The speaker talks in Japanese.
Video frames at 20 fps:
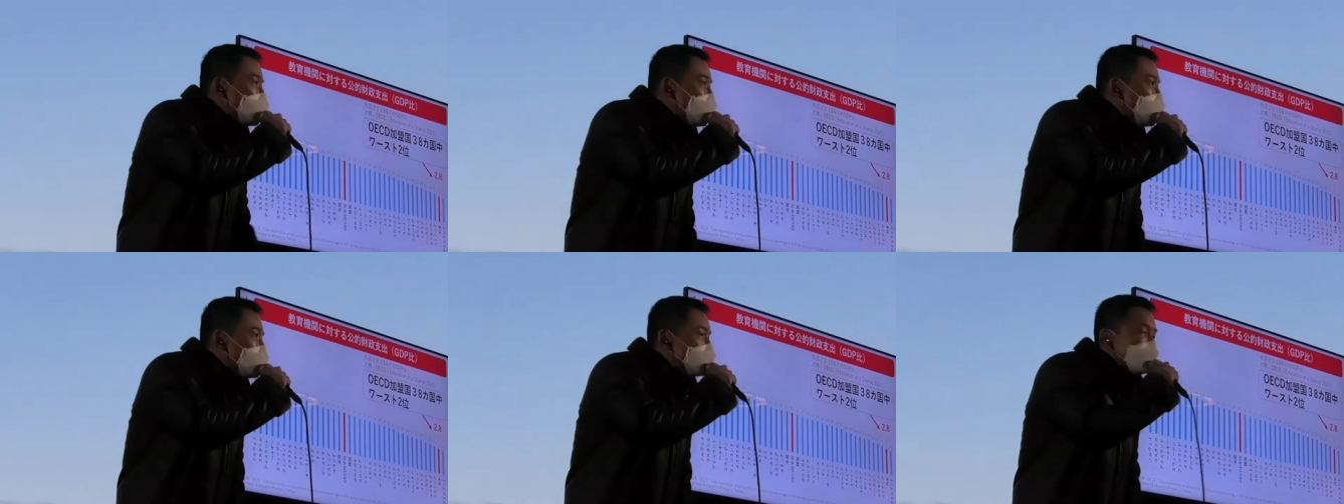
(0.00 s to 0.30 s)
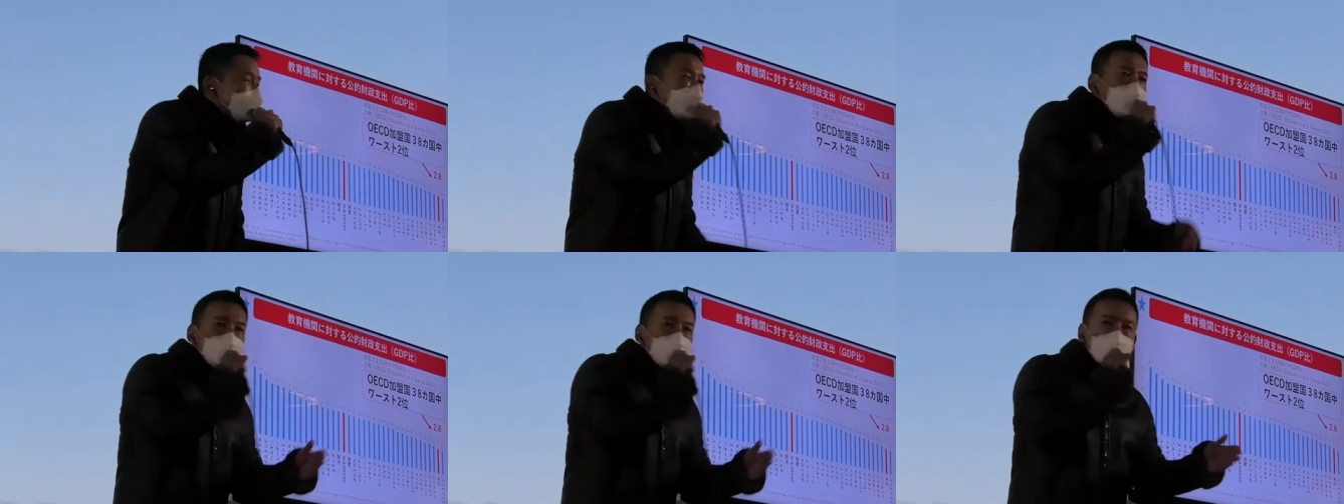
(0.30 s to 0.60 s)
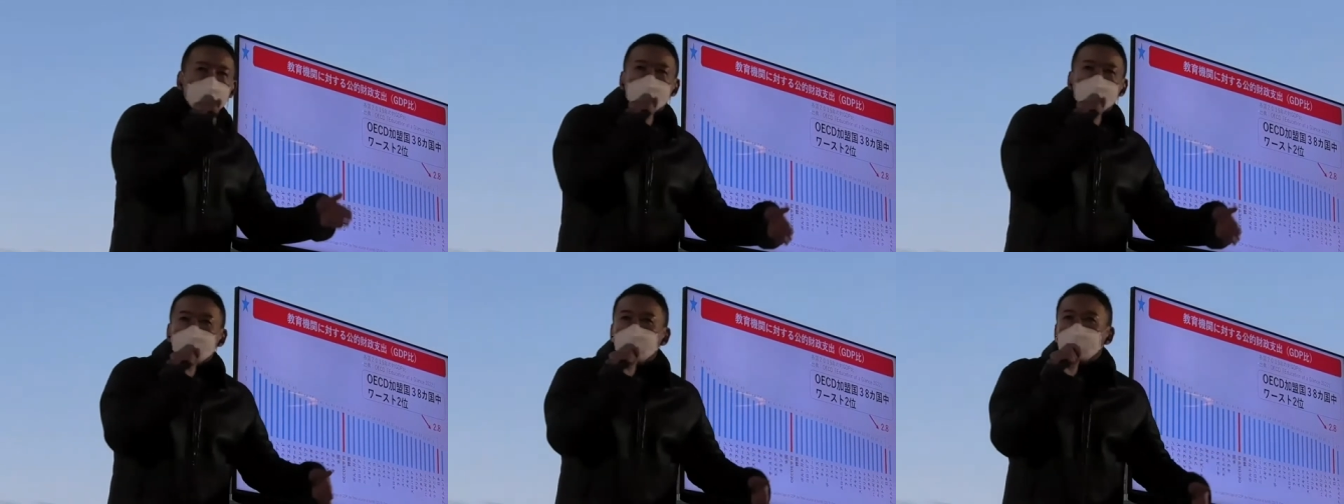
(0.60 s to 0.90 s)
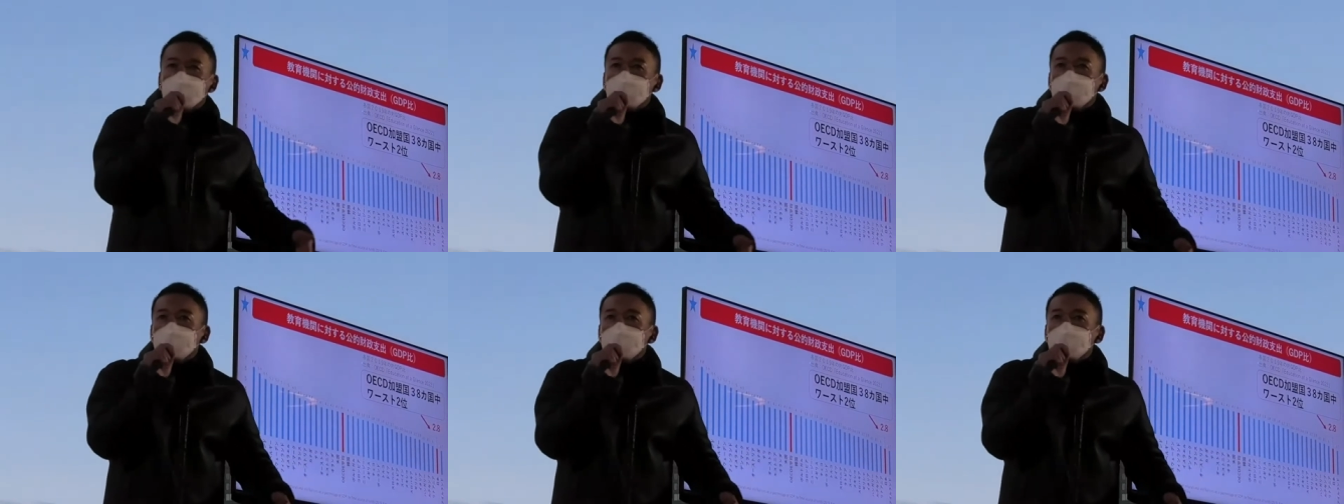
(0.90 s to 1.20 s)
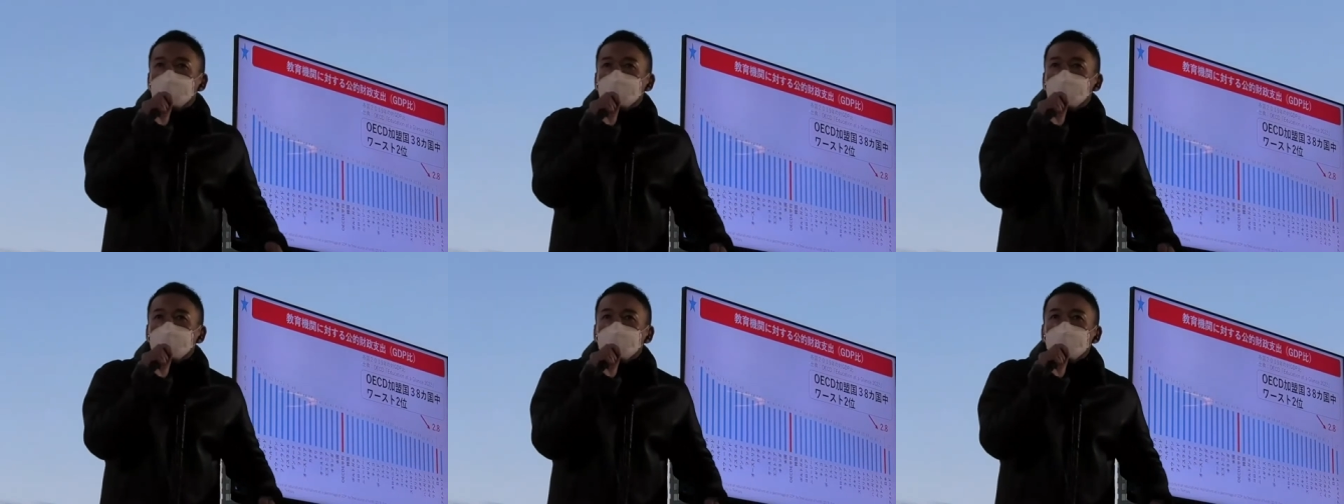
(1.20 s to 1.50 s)
て子供産むんですか無理
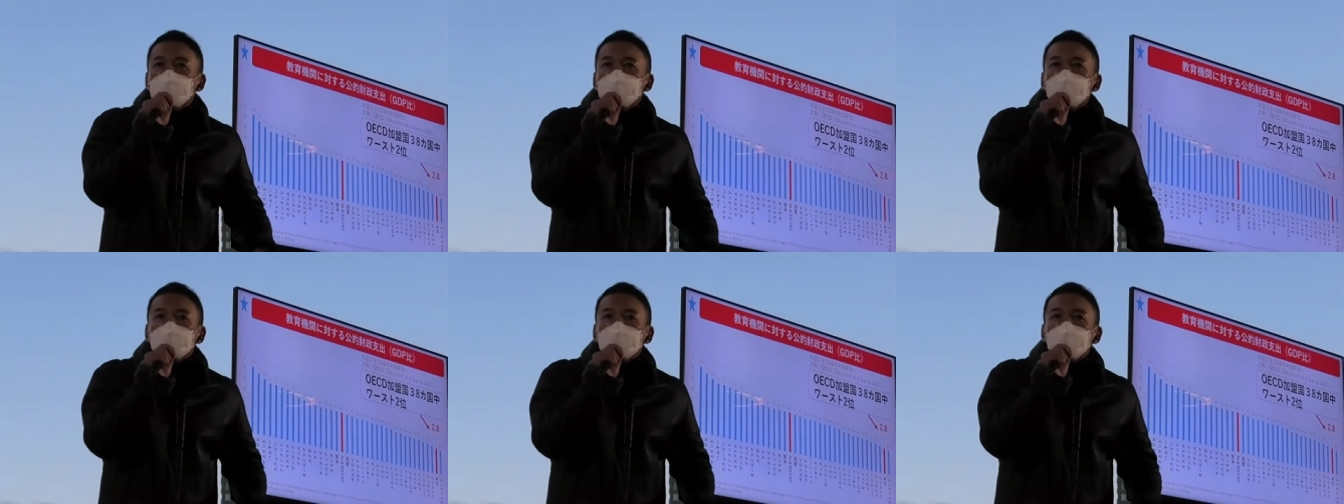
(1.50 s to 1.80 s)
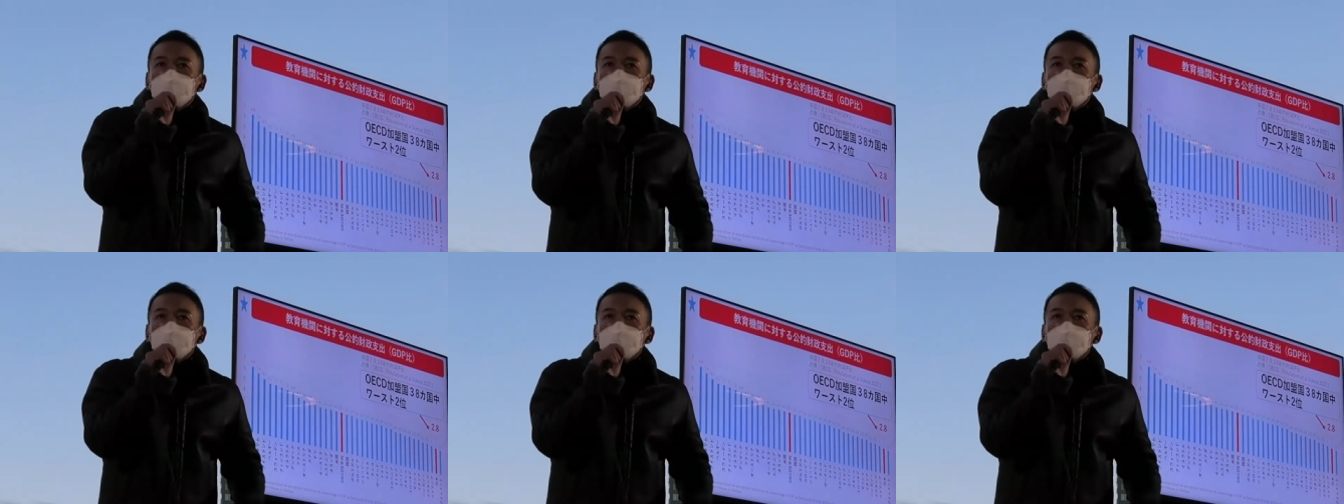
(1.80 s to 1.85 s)
でしょ